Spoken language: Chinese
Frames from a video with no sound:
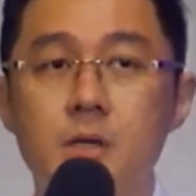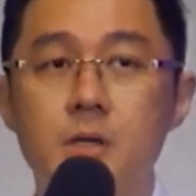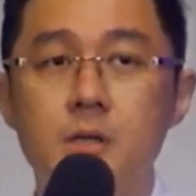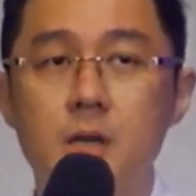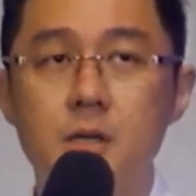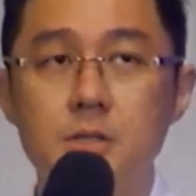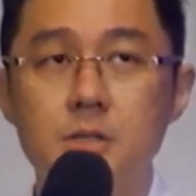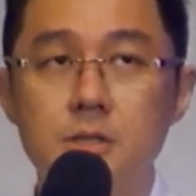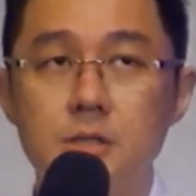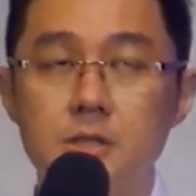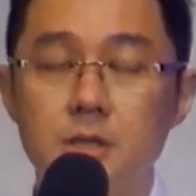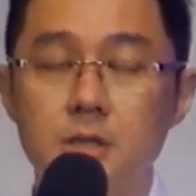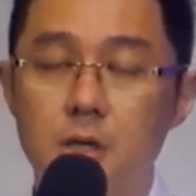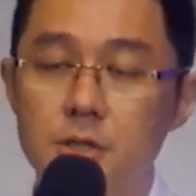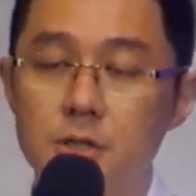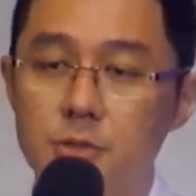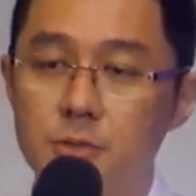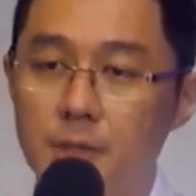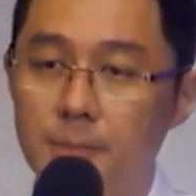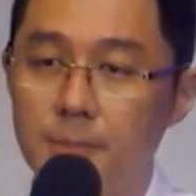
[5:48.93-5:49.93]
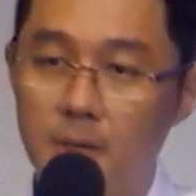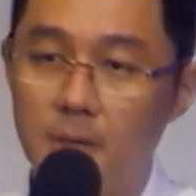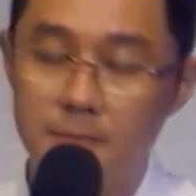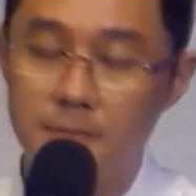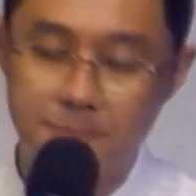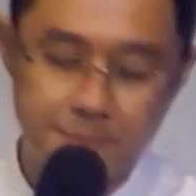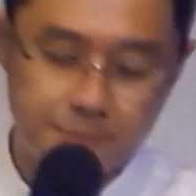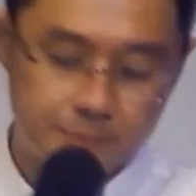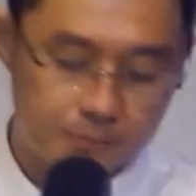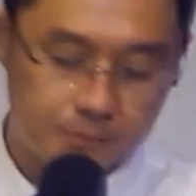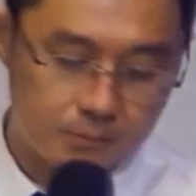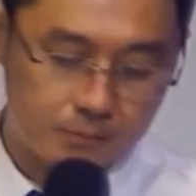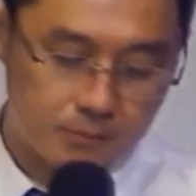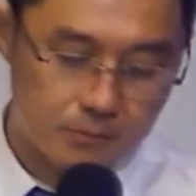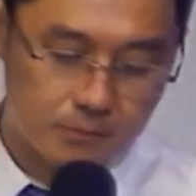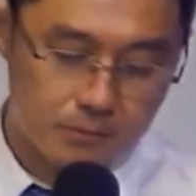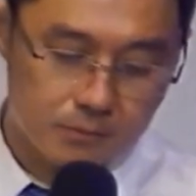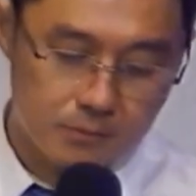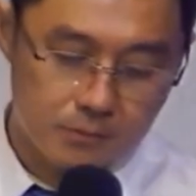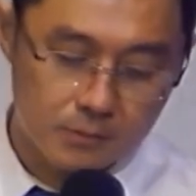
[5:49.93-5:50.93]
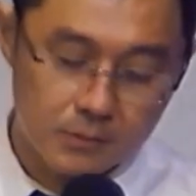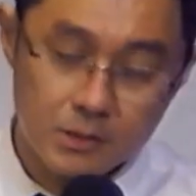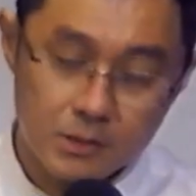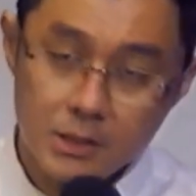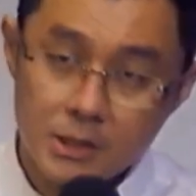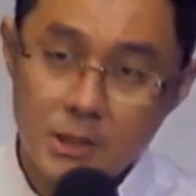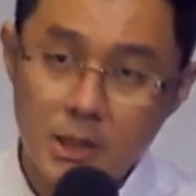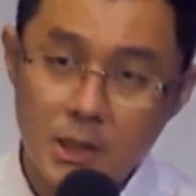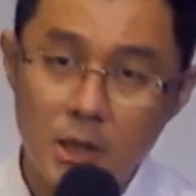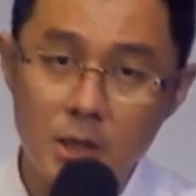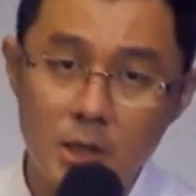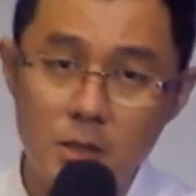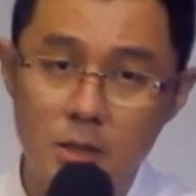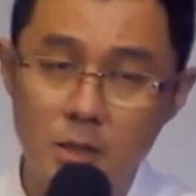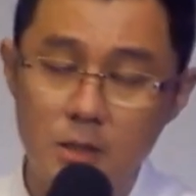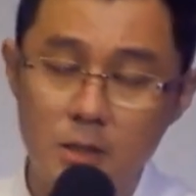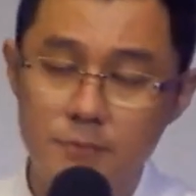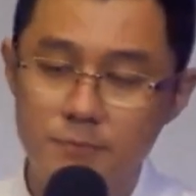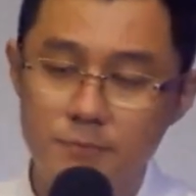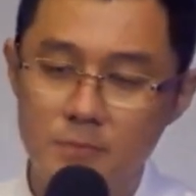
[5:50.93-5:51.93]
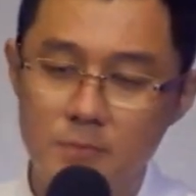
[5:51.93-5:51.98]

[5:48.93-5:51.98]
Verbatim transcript: 当时是早上九点半。接下来的